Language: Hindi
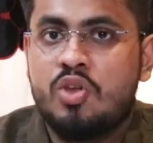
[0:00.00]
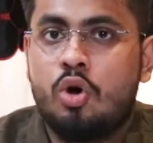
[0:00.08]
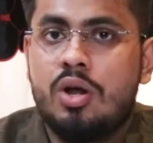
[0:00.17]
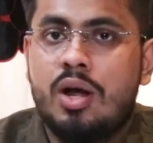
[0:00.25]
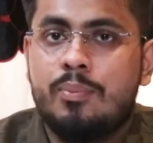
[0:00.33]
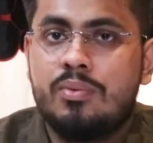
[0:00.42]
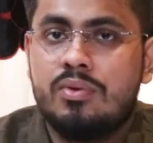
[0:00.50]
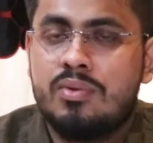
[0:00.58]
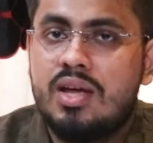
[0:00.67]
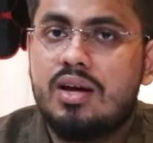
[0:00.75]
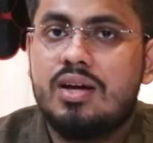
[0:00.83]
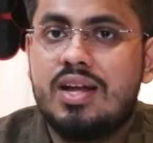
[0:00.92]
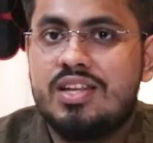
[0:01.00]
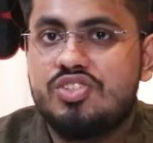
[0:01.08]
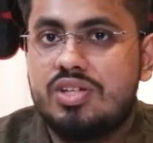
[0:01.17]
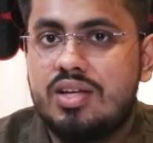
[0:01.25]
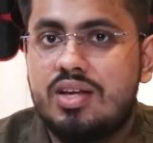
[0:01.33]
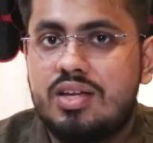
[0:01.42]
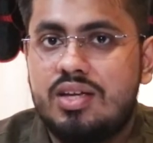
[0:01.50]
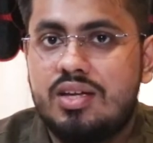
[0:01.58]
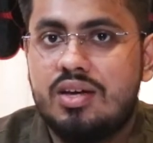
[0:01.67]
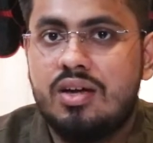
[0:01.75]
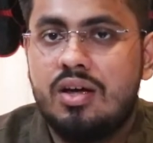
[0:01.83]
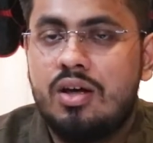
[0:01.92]
और आपने अगर इंजीनियरिंग की
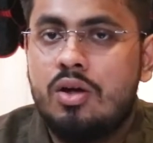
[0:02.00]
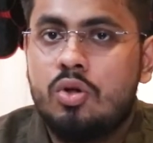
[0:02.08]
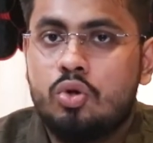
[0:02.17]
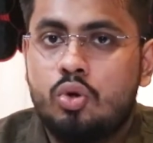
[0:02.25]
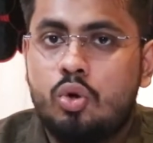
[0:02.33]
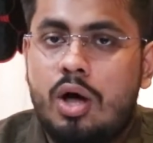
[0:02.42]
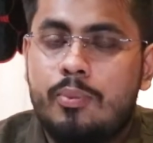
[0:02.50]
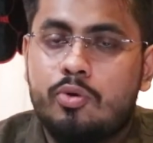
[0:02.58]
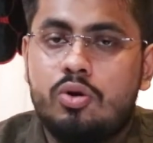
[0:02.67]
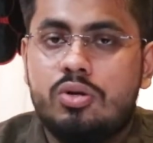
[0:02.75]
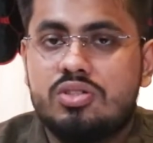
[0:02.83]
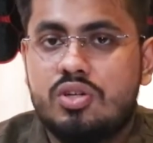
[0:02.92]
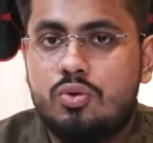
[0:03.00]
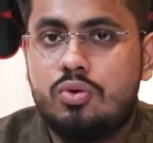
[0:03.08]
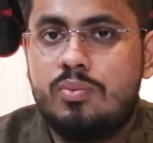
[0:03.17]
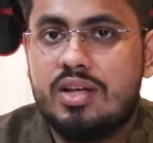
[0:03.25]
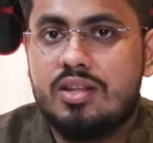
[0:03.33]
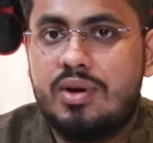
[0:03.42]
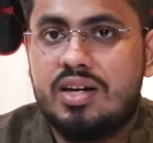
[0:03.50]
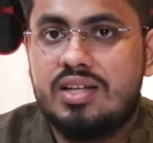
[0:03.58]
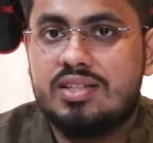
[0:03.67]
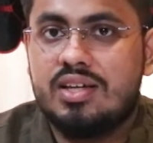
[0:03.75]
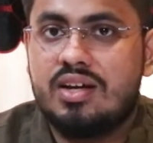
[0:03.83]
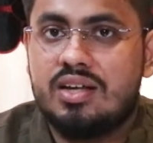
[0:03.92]
है तो आपको ज़रूर
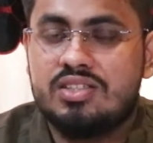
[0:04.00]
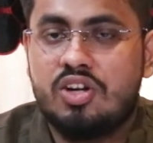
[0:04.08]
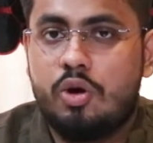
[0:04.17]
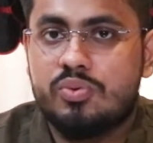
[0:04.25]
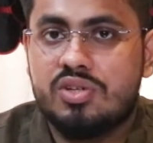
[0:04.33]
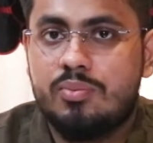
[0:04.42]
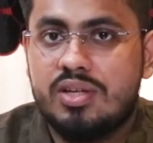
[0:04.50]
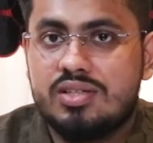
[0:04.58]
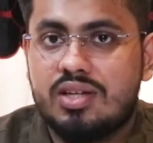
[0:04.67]
मैथमेटिक्स एक अच्छा ऑप्शनल बन